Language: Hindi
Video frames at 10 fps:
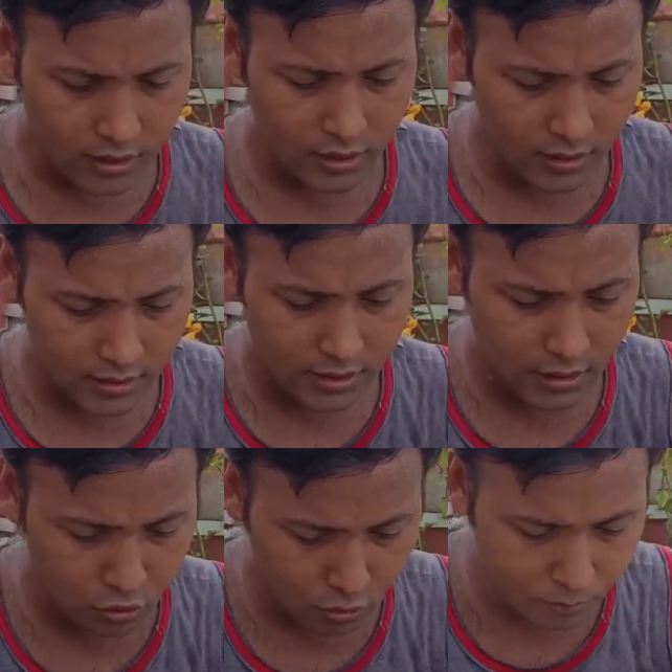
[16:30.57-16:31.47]
कि
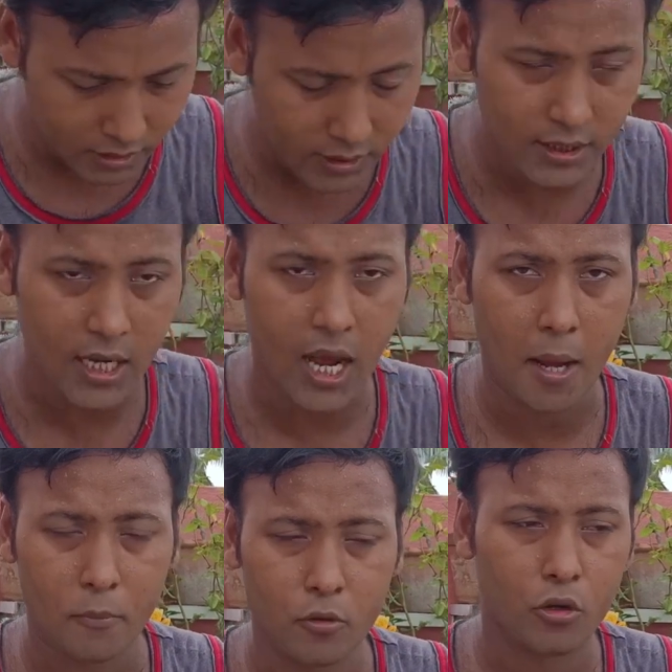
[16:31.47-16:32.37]
इसकी जो मिट्टी है
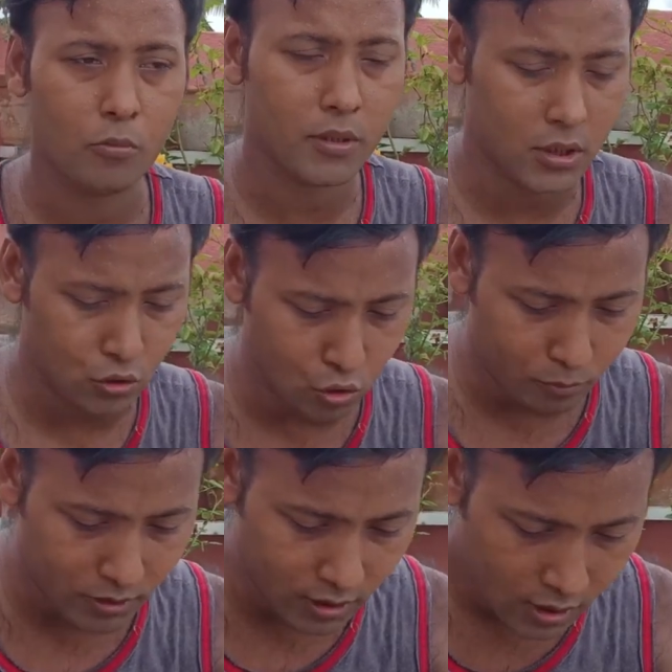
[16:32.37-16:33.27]
आप लोगों में से जो
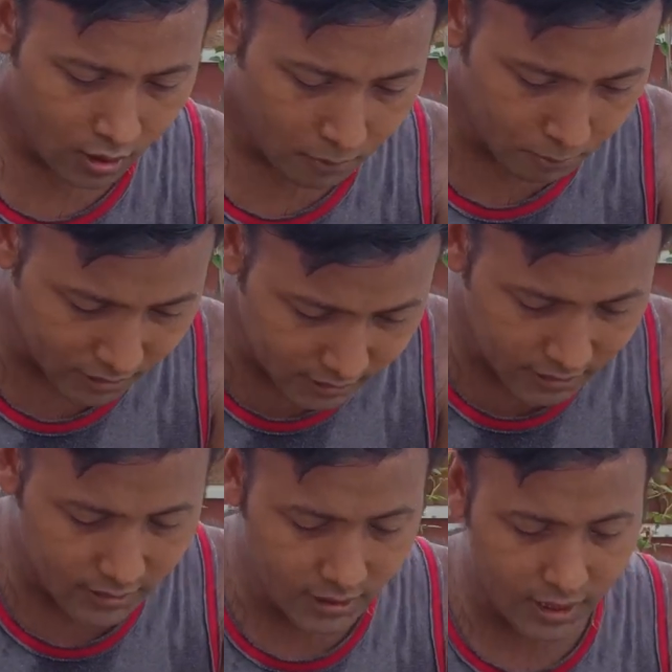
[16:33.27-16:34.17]
भी
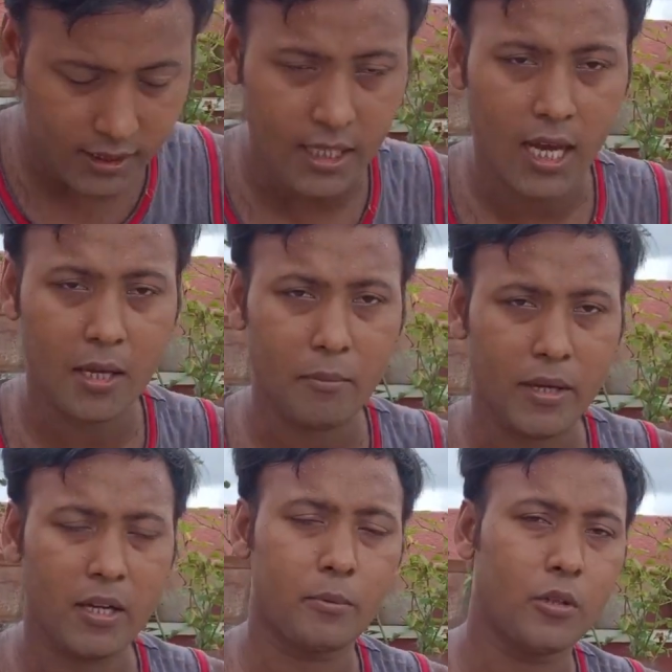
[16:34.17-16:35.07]
मिट्टी तैयार किया है
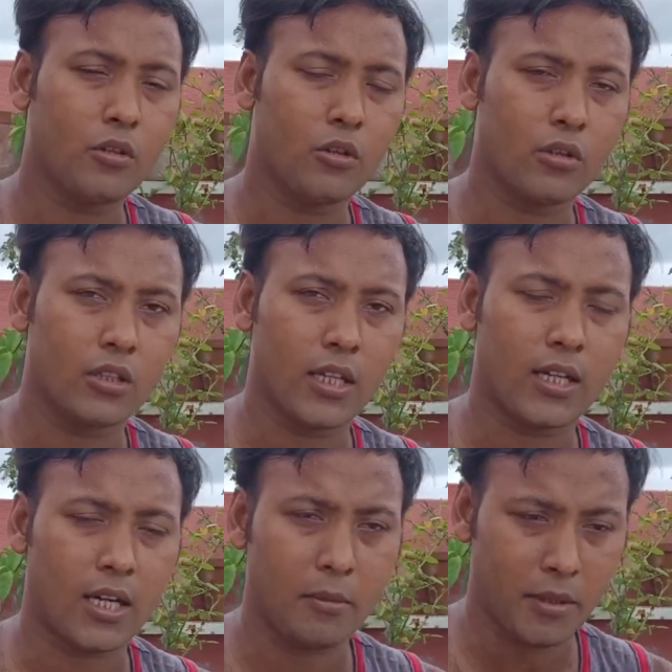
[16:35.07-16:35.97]
मेरे वीडियो को
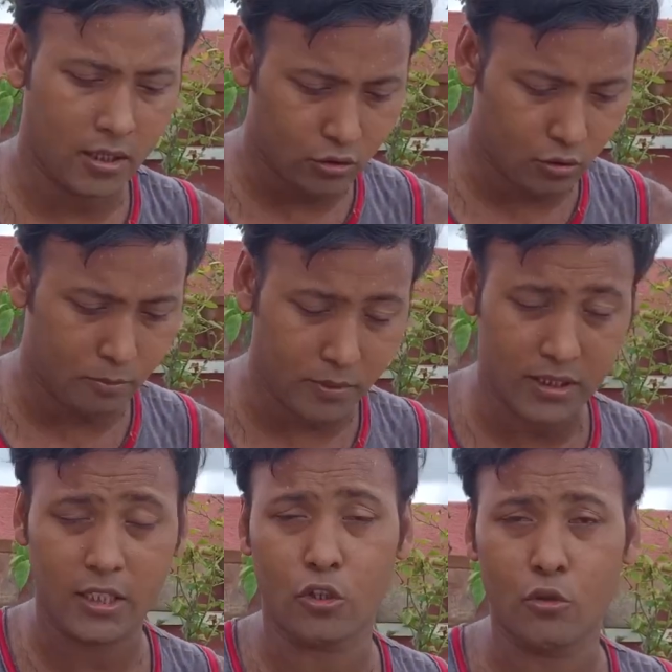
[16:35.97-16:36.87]
देखकर मैंने जो
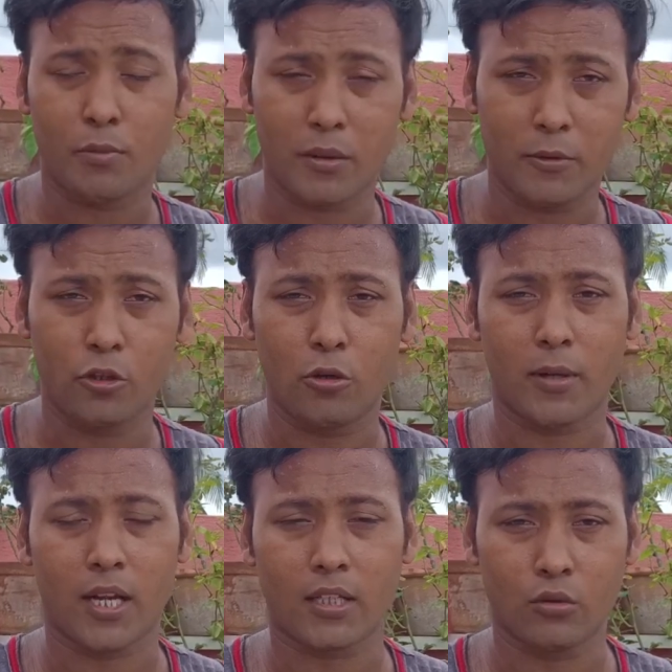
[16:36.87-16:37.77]
मिट्टी के ऊपर वीडियो
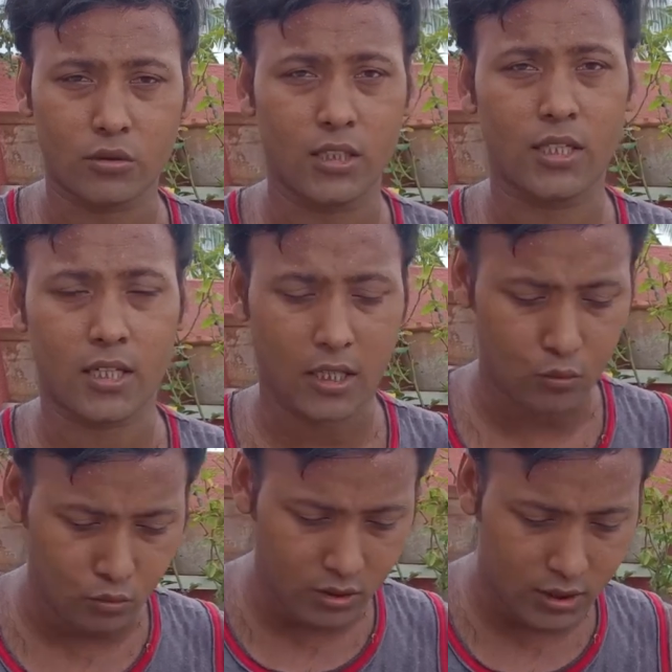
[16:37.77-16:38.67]
बनाया था उसे
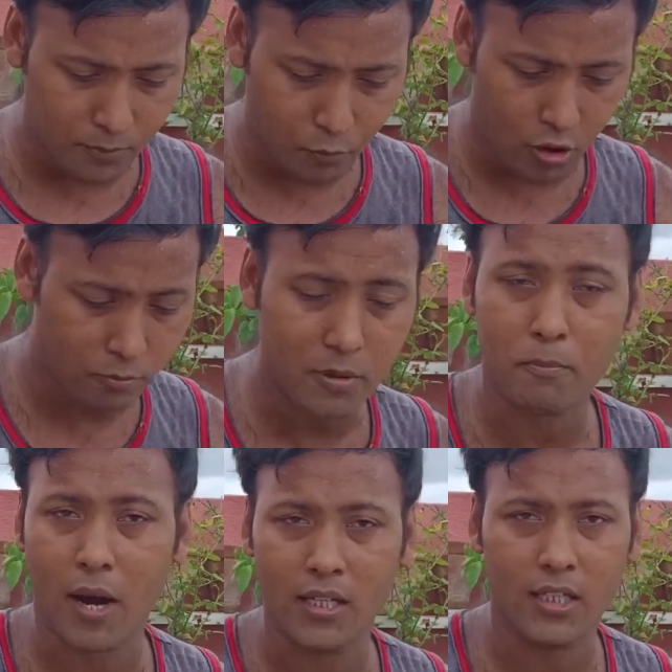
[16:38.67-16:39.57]
देखकर उनकी पॉट
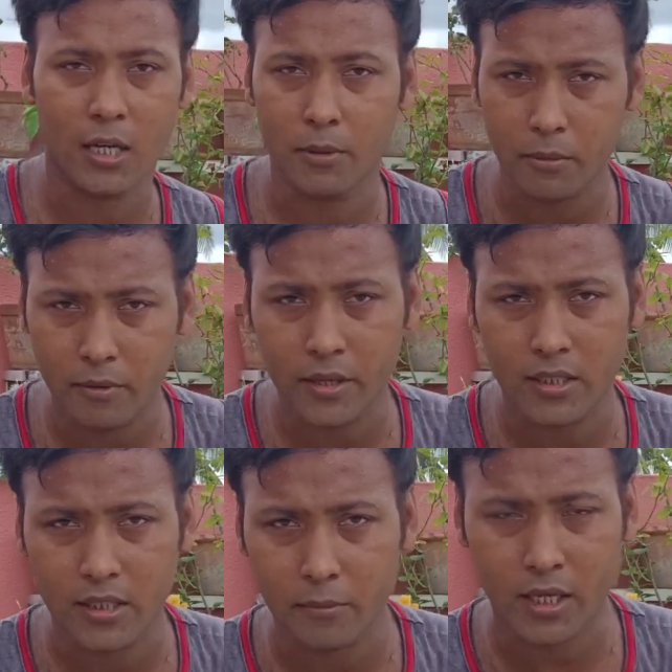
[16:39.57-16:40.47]
में पानी कभी भी
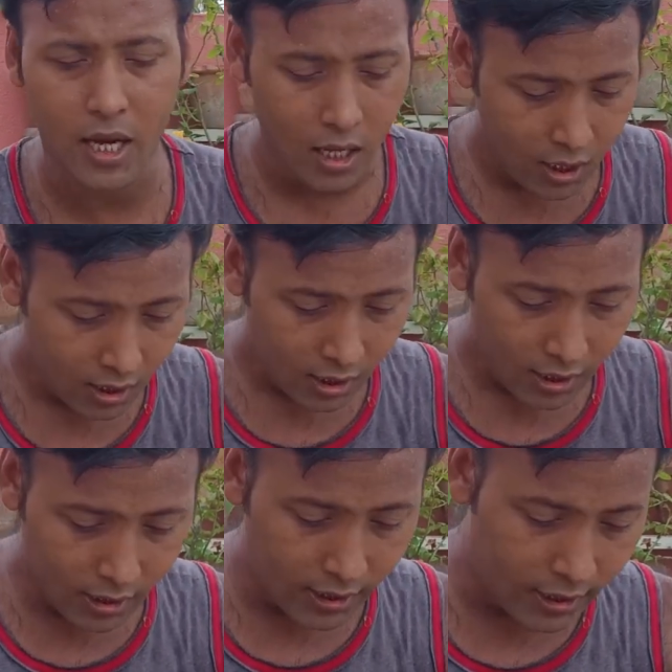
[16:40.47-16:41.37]
नहीं जमेगा
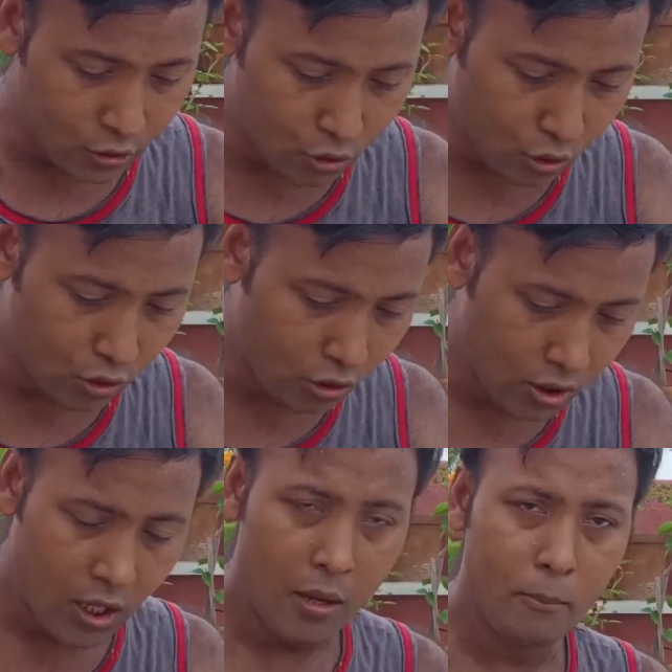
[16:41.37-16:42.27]
लेकिन जो
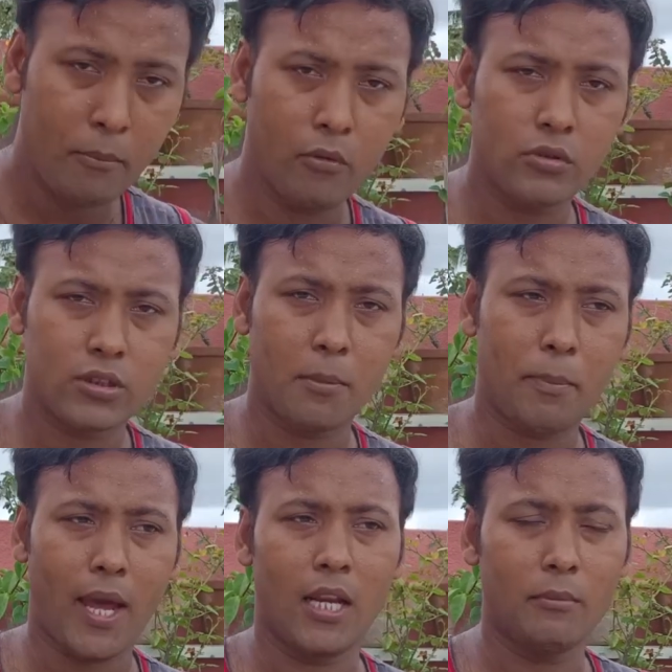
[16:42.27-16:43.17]
लोग उससे
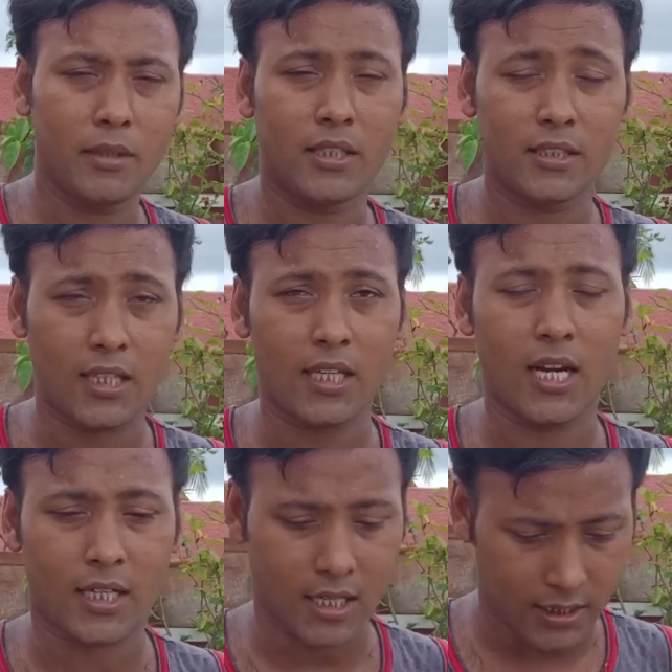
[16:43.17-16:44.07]
पहले मिट्टी
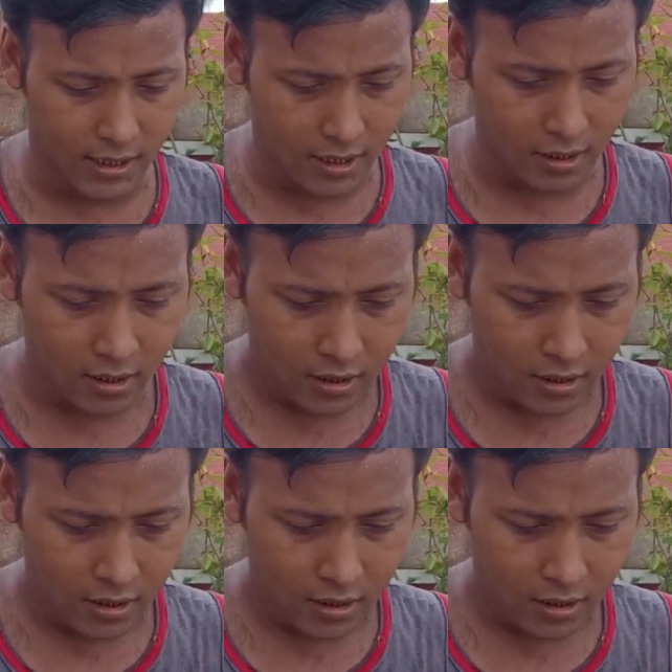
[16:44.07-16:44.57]
तैयार करके